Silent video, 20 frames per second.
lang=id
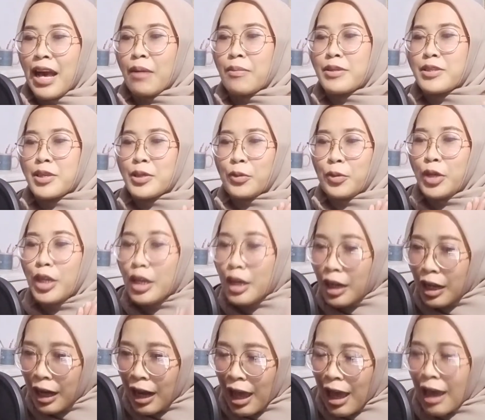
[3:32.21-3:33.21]
abis itu
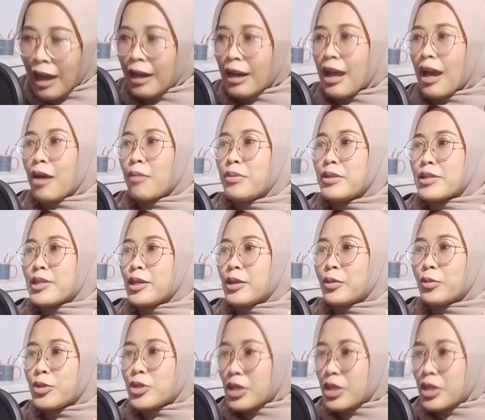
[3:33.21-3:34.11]
iklan, abis itu